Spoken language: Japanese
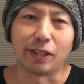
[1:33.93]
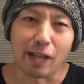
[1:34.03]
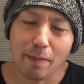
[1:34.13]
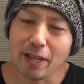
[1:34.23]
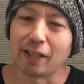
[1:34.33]

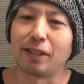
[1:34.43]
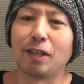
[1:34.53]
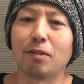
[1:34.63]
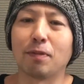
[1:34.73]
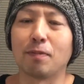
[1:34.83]
ダメだっ
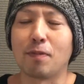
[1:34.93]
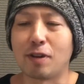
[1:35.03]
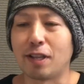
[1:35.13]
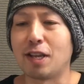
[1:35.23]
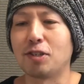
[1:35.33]
て僕
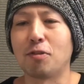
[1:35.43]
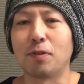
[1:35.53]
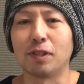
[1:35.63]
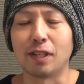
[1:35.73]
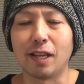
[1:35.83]
は内心
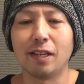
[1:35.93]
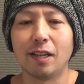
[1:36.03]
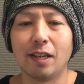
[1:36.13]
思ってね、